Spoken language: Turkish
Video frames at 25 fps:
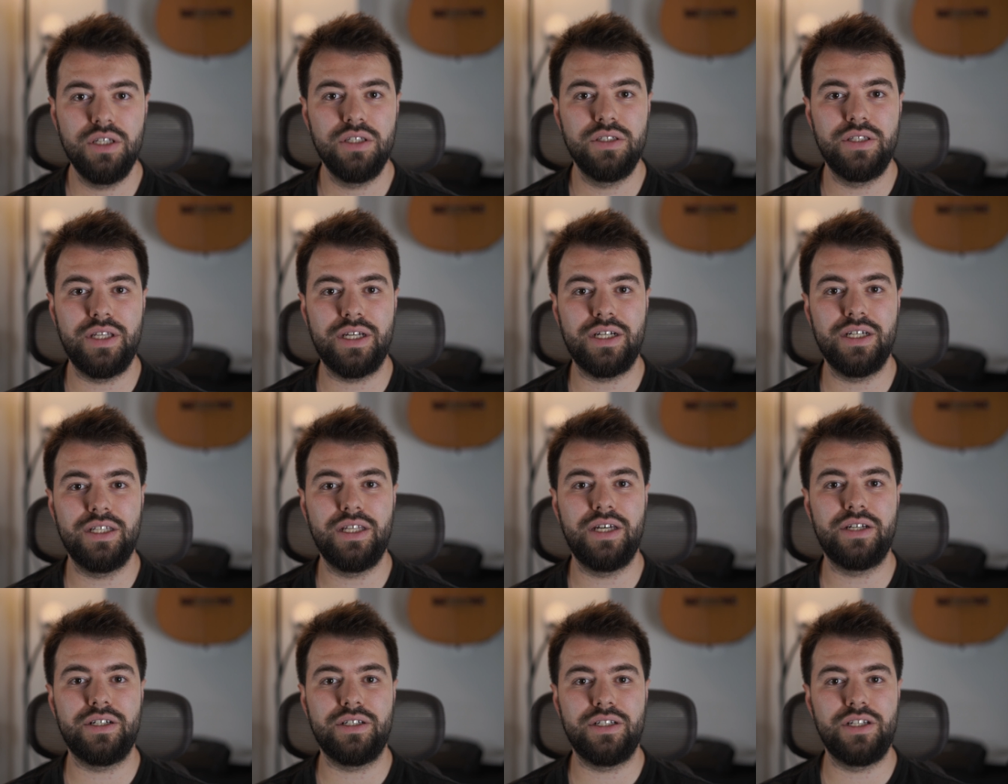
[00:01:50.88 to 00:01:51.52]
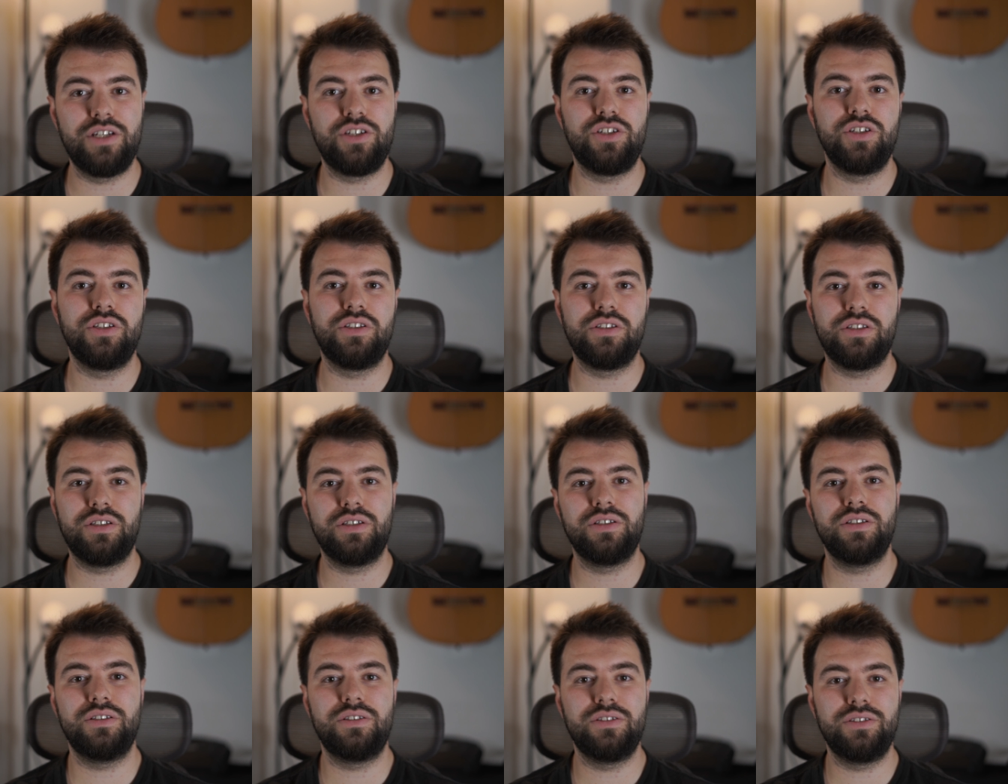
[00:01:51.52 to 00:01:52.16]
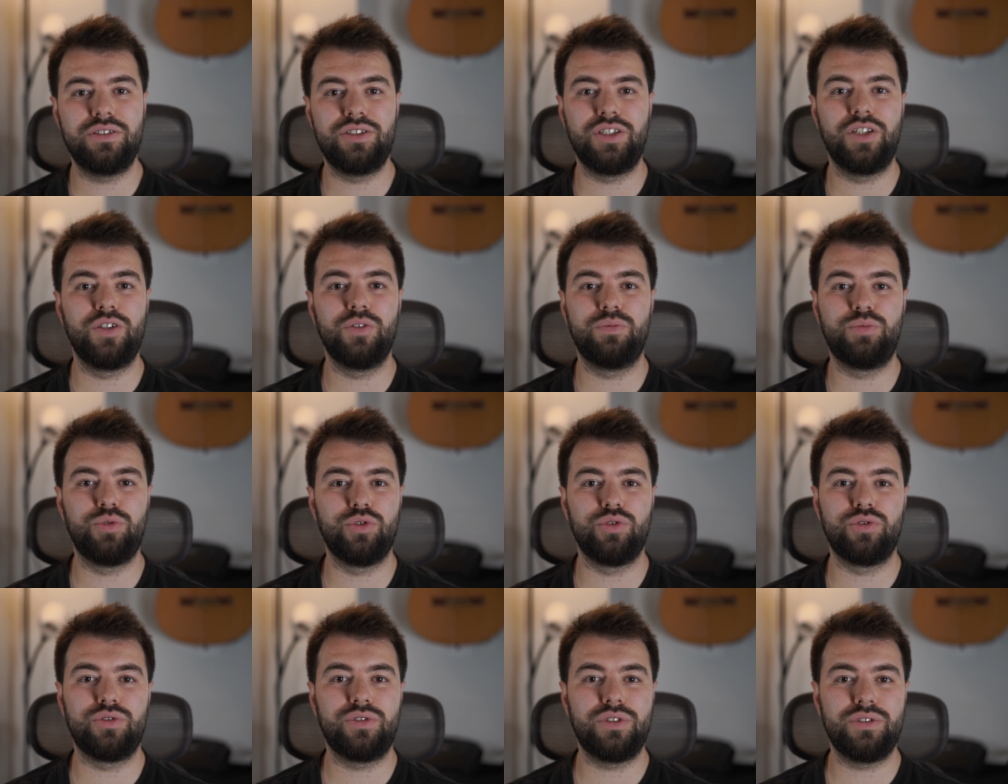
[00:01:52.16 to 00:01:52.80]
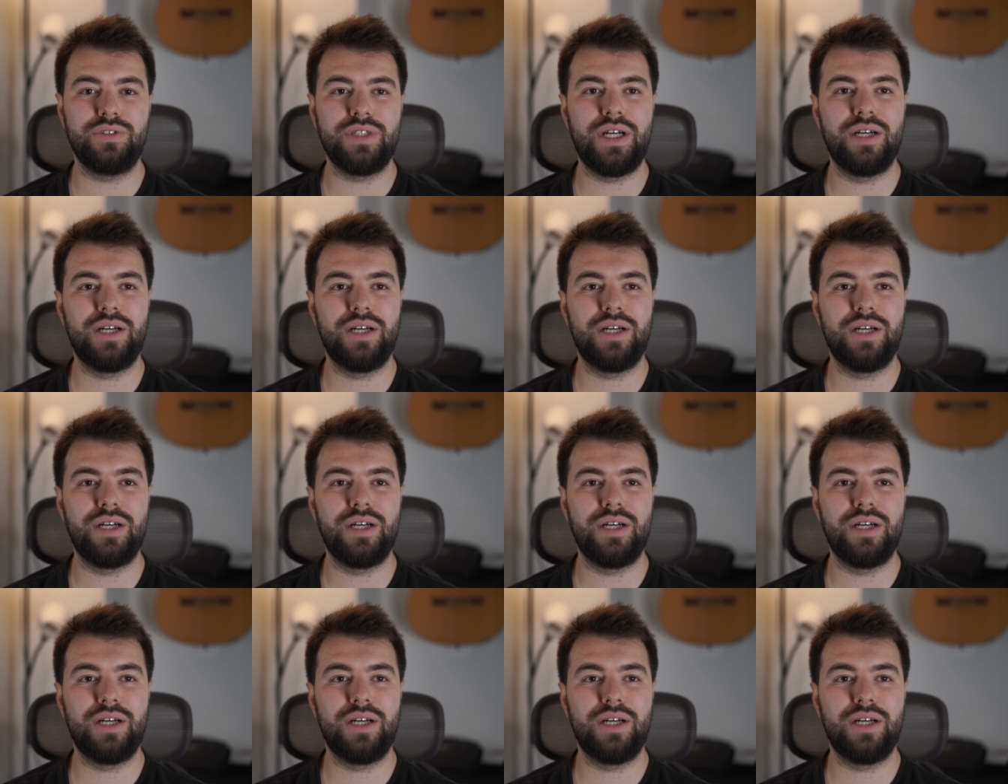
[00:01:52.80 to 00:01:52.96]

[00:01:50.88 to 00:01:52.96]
Ne kadar eşit şey yapıyor?